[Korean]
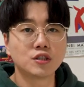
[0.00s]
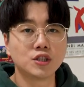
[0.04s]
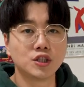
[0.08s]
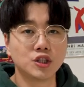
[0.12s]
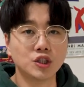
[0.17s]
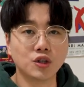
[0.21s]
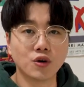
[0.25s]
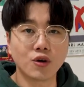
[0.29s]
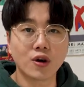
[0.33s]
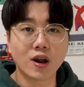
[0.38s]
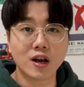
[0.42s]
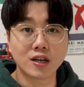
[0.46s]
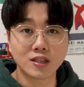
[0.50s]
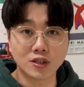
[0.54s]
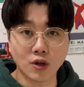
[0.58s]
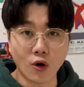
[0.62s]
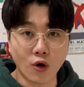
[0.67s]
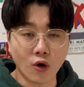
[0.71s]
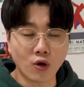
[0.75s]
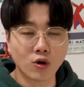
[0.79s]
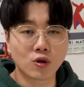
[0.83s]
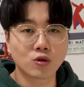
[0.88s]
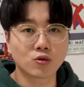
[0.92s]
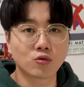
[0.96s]
지원하는
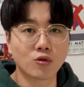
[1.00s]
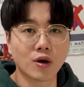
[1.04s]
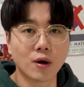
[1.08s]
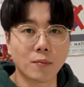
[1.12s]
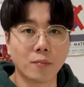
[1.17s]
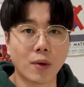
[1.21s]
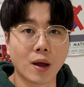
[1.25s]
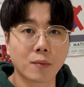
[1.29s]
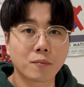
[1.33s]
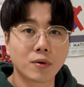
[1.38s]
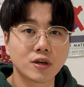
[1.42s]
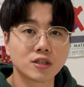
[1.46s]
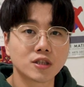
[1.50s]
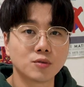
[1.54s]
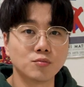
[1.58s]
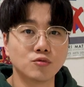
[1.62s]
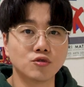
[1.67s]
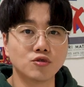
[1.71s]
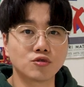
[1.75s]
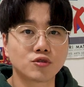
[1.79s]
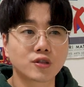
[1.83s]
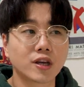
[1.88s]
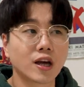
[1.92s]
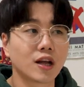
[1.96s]
언어 또한
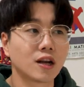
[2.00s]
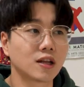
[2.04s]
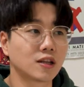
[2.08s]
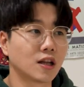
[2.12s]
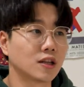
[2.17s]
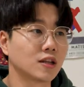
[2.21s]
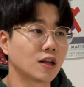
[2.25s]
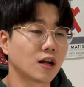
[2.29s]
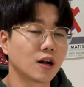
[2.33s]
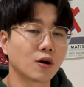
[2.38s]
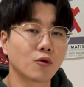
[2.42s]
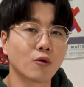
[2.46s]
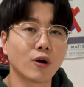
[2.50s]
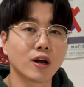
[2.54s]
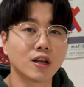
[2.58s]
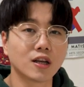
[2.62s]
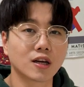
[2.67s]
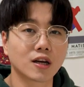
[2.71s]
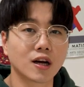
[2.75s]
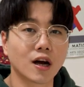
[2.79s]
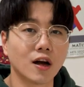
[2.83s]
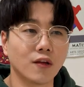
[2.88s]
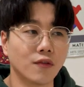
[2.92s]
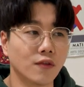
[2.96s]
186개나 된다라고
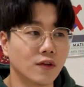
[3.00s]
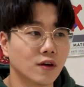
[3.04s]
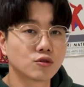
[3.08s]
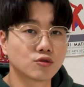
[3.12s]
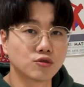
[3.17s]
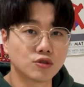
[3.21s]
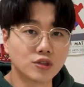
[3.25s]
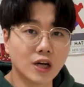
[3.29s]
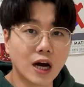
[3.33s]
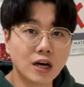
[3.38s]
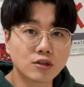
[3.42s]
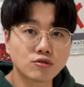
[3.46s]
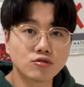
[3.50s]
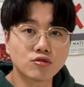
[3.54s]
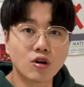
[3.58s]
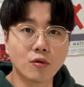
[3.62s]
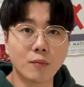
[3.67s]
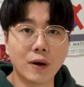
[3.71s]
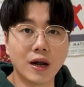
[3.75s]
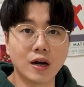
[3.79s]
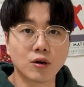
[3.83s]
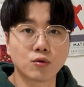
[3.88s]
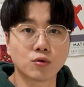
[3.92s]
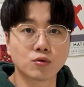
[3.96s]
하니까 굳이
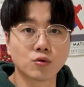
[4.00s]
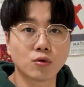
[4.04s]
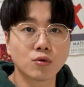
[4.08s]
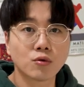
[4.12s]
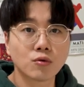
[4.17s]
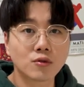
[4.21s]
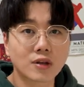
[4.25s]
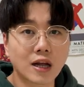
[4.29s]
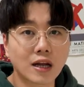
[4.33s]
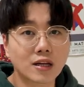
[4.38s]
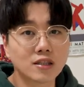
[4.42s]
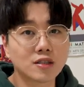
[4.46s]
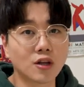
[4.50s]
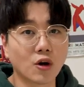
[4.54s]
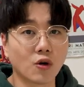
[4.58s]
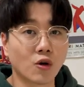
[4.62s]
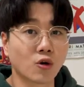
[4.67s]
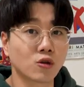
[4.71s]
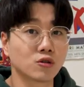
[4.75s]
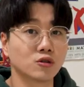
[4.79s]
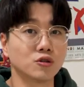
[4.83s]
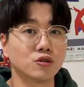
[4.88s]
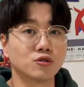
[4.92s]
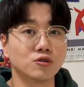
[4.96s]
한국어 말고도 다른
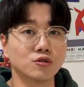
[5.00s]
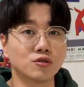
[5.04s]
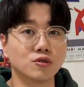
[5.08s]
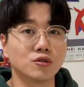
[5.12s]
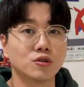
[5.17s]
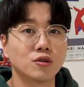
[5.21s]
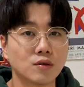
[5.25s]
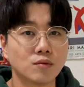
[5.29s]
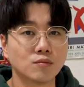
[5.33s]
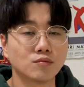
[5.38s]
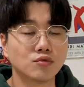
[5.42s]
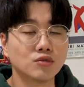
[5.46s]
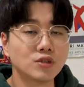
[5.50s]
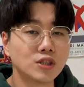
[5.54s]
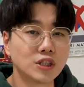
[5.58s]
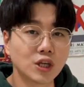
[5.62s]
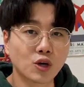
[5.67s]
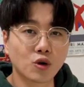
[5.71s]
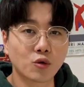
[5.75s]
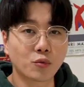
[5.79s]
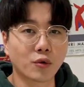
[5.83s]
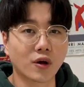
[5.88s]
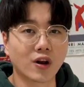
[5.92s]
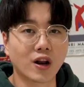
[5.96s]
언어들도
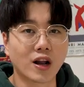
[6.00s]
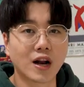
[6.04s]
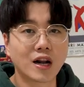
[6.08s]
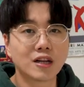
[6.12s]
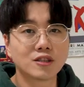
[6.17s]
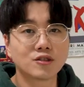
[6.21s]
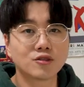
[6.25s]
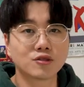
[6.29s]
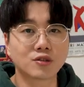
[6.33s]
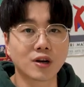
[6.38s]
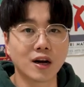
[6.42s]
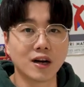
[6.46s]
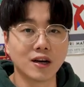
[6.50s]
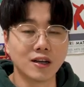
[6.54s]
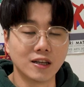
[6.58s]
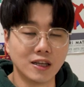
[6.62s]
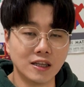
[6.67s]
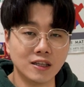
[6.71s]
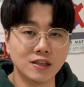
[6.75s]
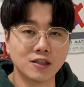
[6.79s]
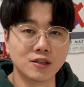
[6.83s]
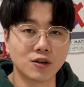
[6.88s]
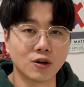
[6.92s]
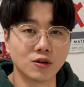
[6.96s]
문자로 변환할 수가
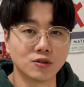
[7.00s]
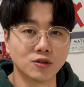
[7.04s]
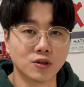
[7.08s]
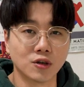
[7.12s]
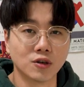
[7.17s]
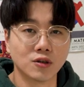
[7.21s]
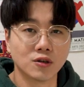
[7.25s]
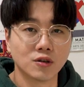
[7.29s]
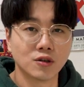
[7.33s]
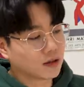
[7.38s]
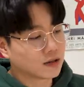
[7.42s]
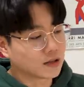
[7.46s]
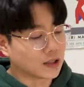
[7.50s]
있는 거죠.